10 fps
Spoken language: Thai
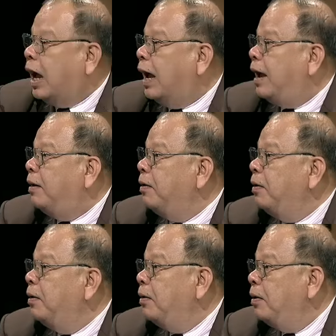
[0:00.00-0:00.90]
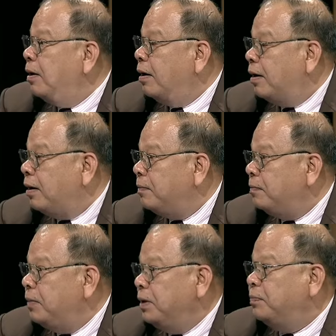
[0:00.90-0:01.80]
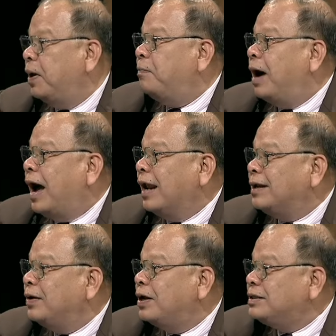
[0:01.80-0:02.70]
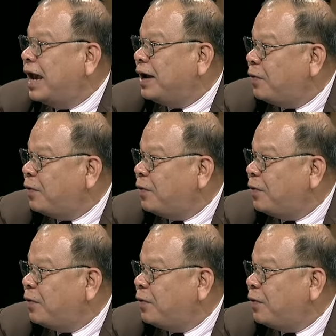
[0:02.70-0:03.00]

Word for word: หาเอ่อมินประมาทแล้วก็แจ้ง